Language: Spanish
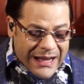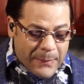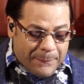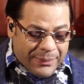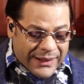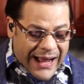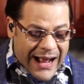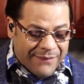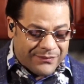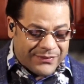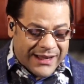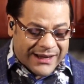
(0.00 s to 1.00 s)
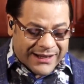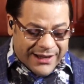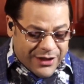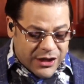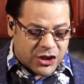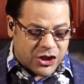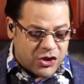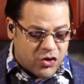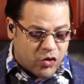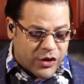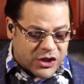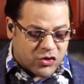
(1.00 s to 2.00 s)
el plan de
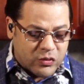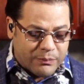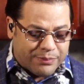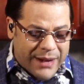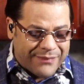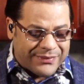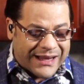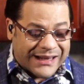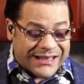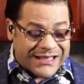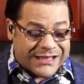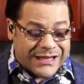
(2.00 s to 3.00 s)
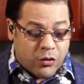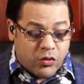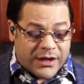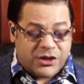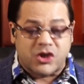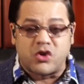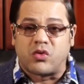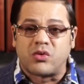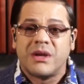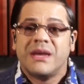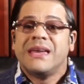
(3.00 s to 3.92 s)
redención es un plan de restauración.